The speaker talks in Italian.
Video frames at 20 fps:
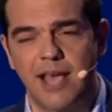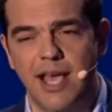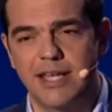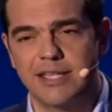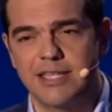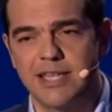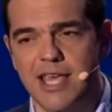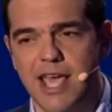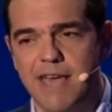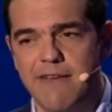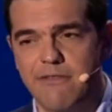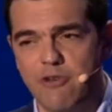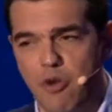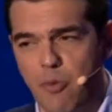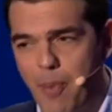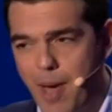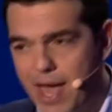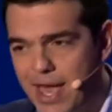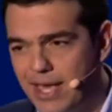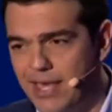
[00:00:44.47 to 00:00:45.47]
la troica
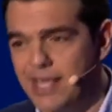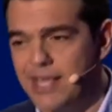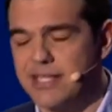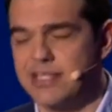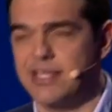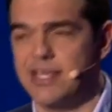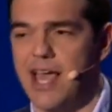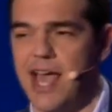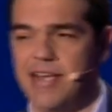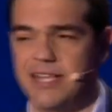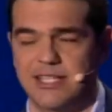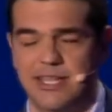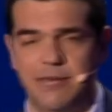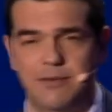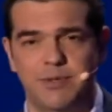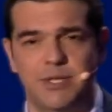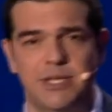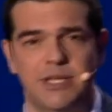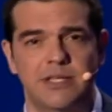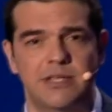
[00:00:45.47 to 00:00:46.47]
che rovina.
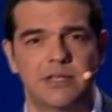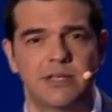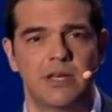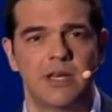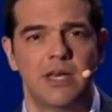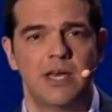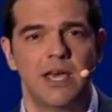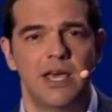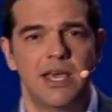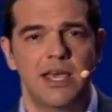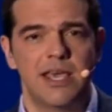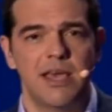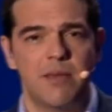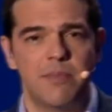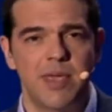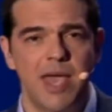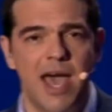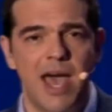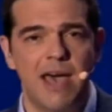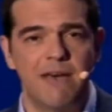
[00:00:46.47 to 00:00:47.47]

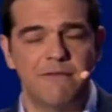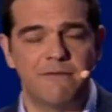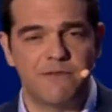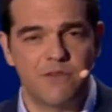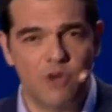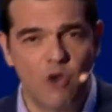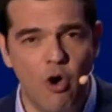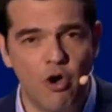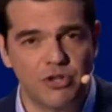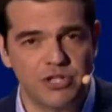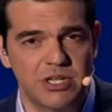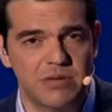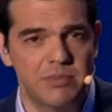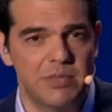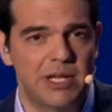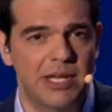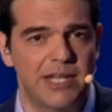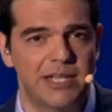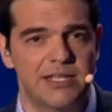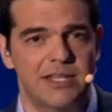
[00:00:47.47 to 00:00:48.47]
Faremo una
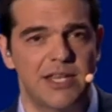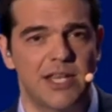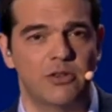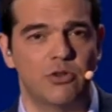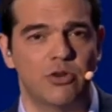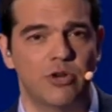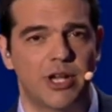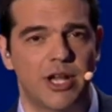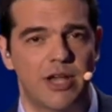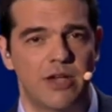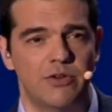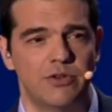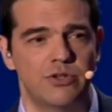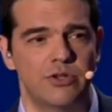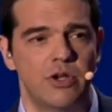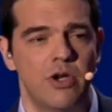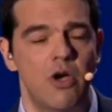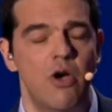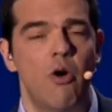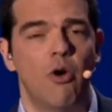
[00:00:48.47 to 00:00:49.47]

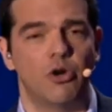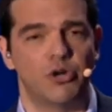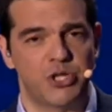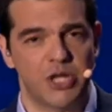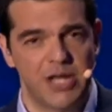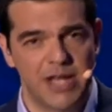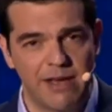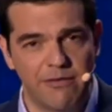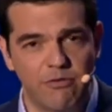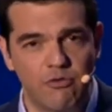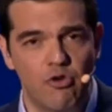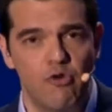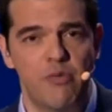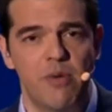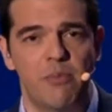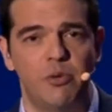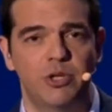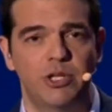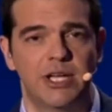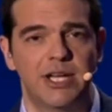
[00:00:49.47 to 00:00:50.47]
convenzione europea per
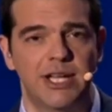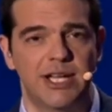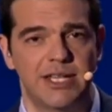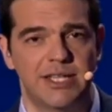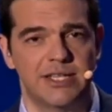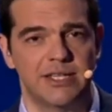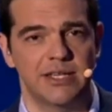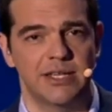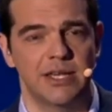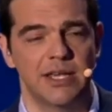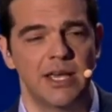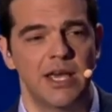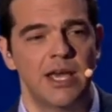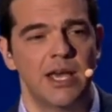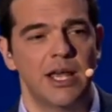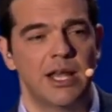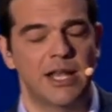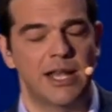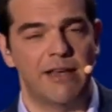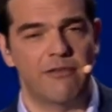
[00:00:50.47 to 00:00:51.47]
trovare una soluzione
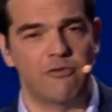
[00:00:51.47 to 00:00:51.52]
vivibile